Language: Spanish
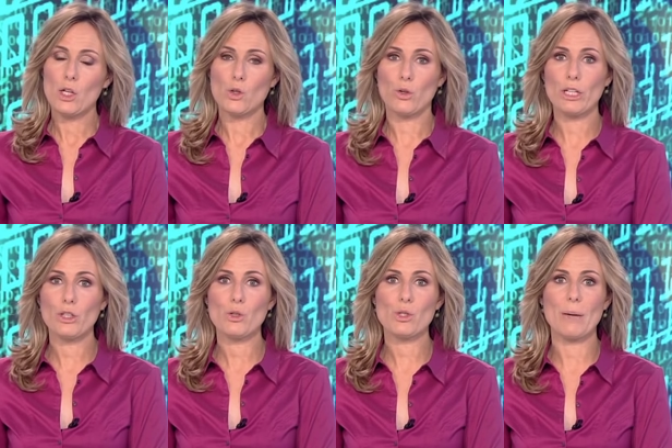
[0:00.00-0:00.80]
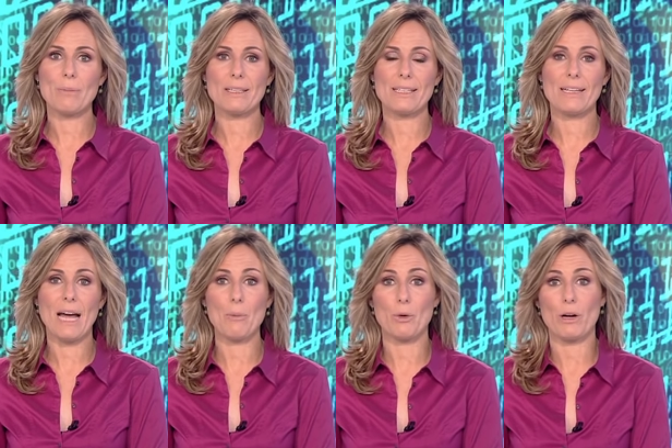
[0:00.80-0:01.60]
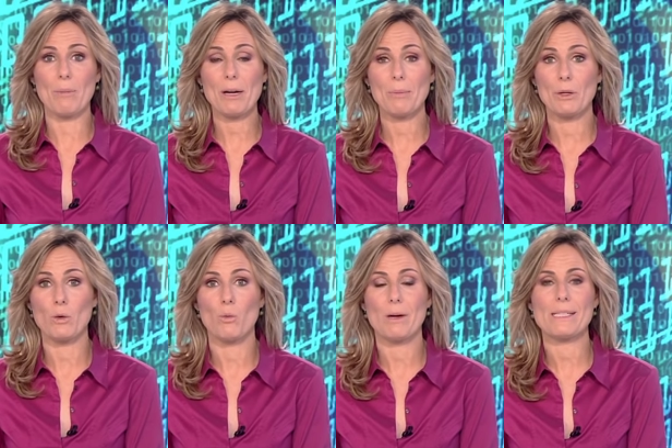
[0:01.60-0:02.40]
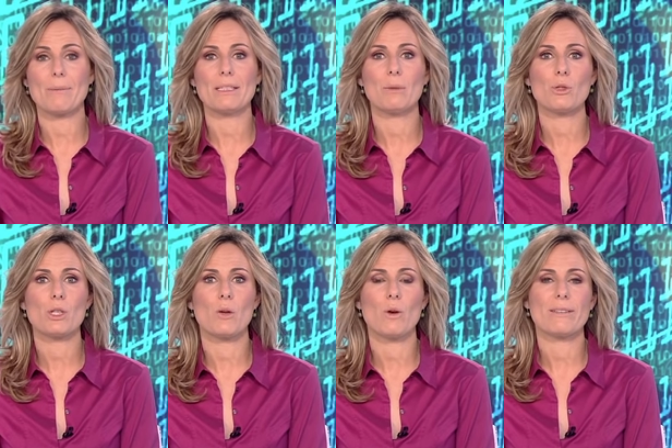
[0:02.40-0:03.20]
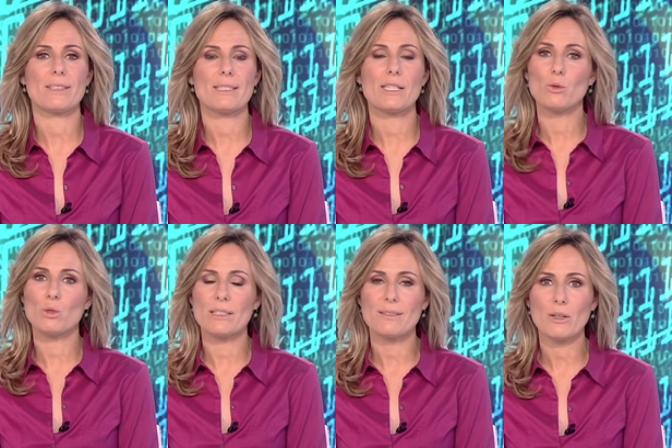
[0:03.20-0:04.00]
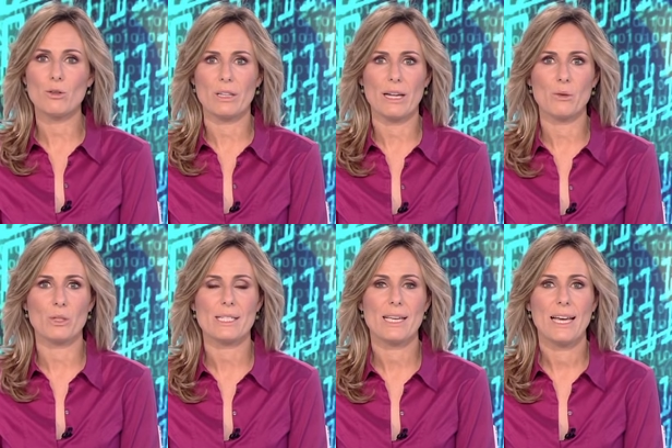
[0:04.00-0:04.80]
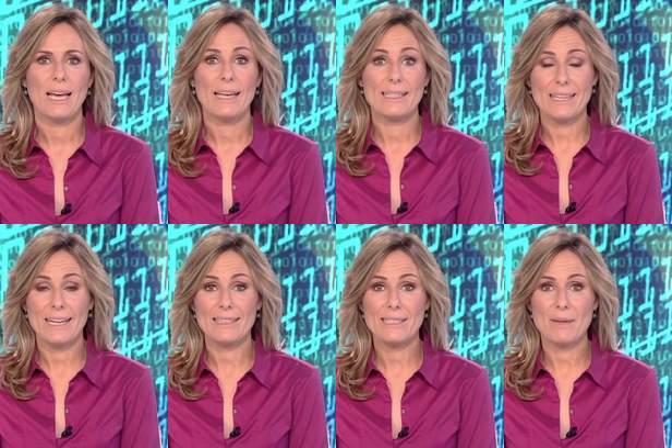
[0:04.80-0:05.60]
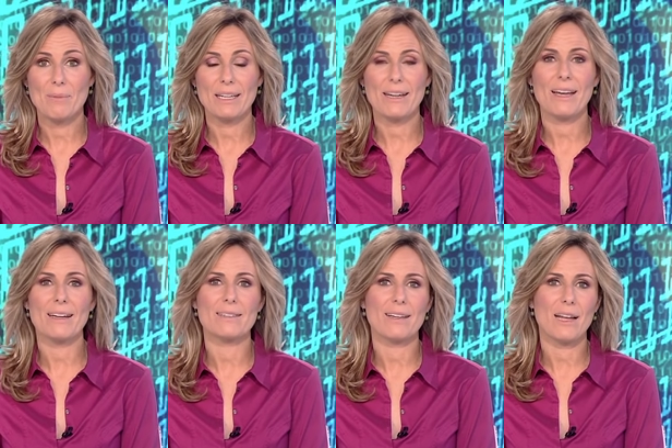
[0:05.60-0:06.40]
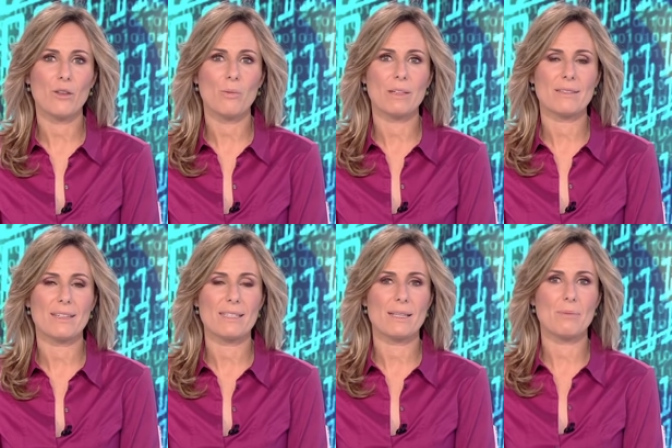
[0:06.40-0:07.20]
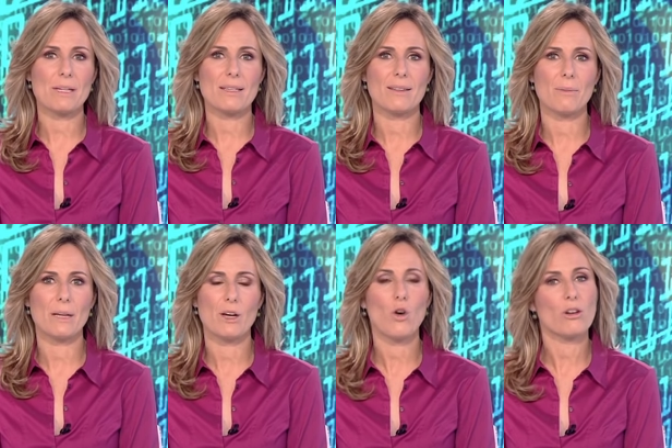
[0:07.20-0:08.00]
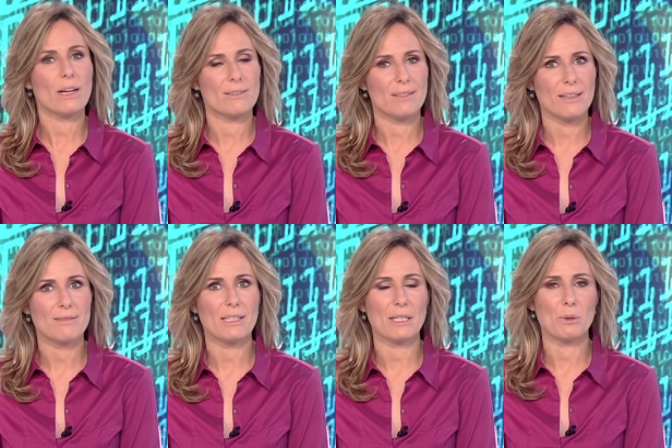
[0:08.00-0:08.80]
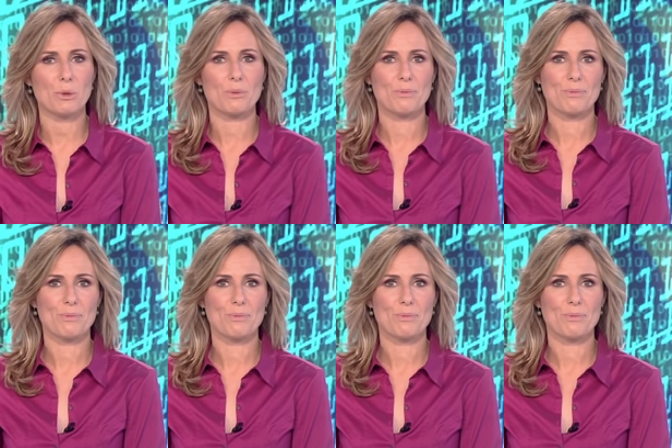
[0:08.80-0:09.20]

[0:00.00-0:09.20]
Son niños y aprenden a programar, pero lo más llamativo es que lo hacen sin utilizar ordenadores. Y es que antes de manejar el teclado parece que es imprescindible organizar el cerebro.